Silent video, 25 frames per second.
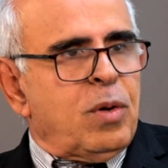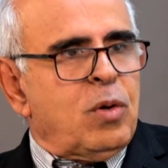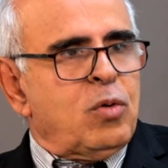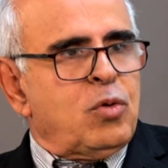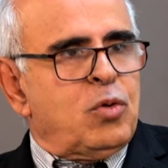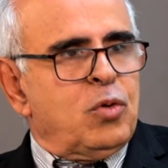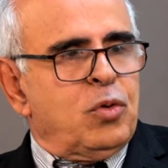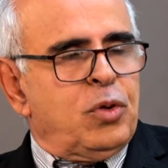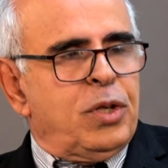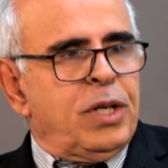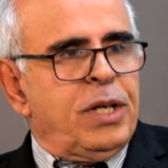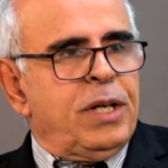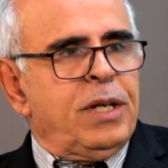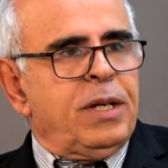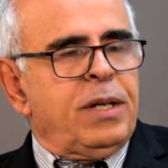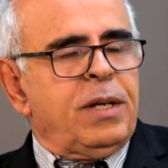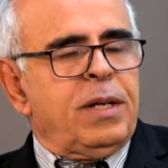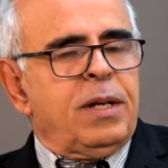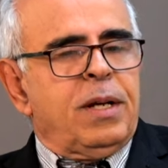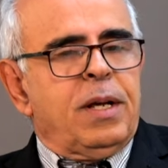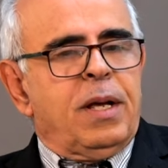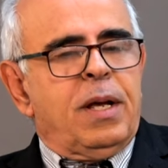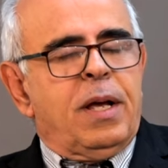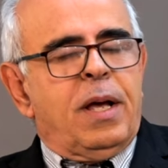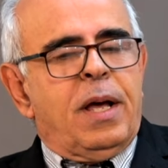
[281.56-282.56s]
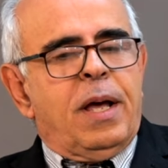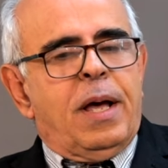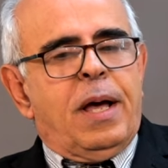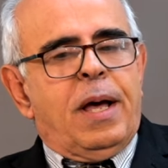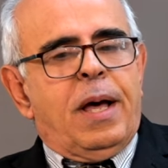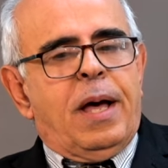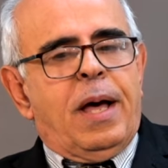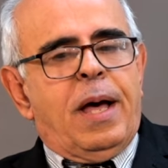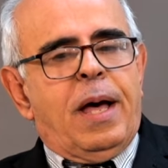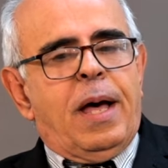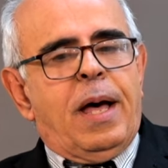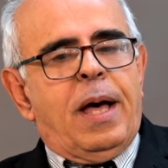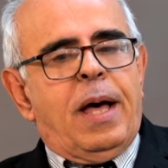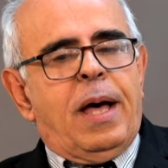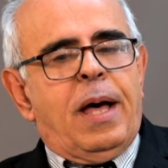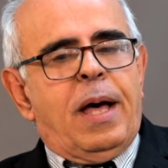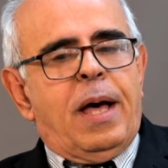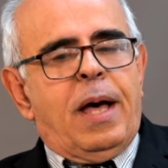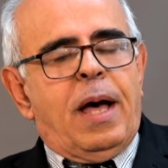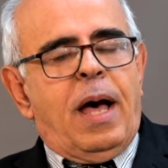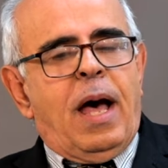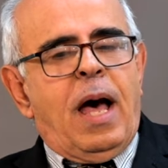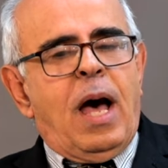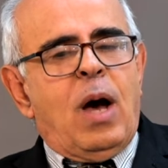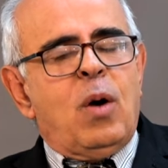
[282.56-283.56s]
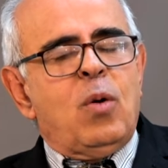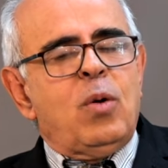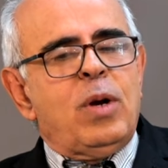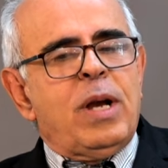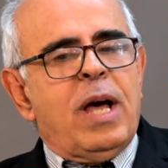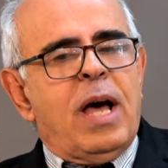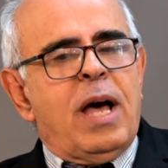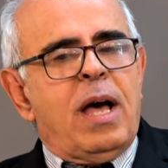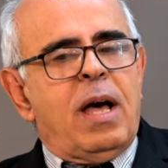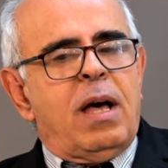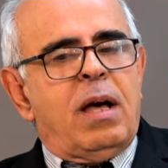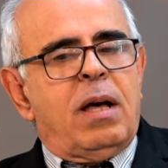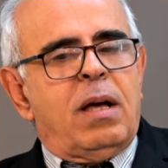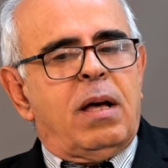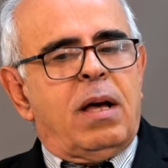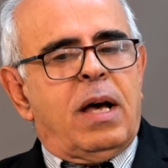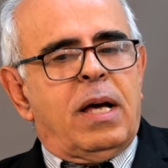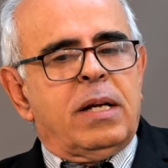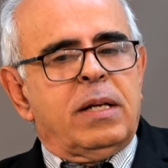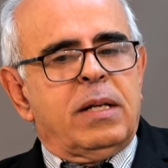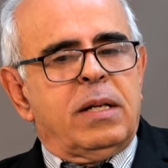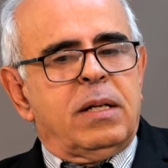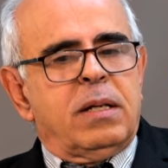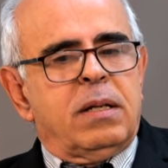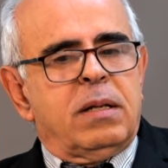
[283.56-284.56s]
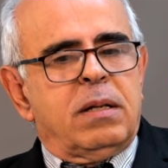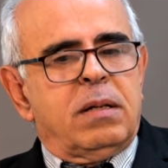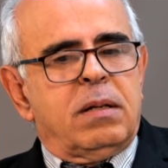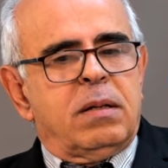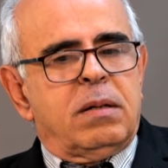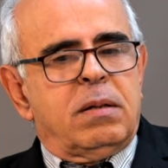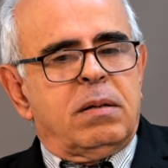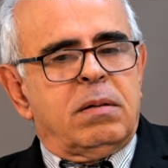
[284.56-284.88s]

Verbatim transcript: موجودين آه، هؤلاء آه، يعني